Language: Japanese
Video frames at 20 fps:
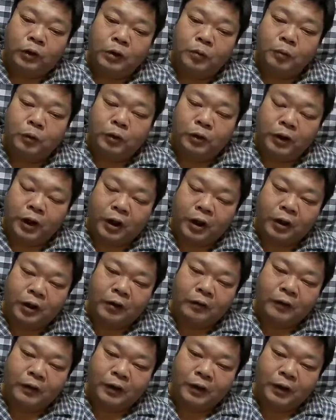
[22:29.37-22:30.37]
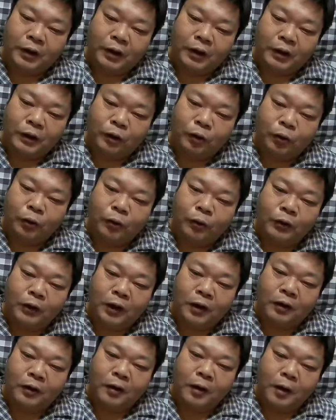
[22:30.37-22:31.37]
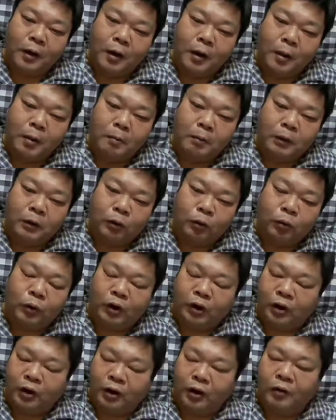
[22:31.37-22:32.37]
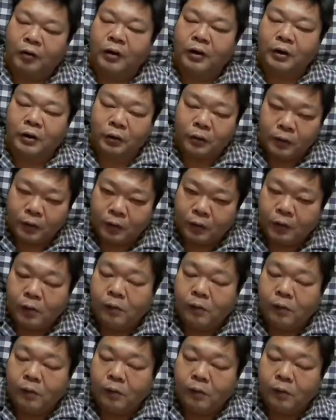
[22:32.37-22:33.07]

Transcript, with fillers: 全部付け替えなくちゃいけないんでその予算また取んなきゃいけないわけでしょ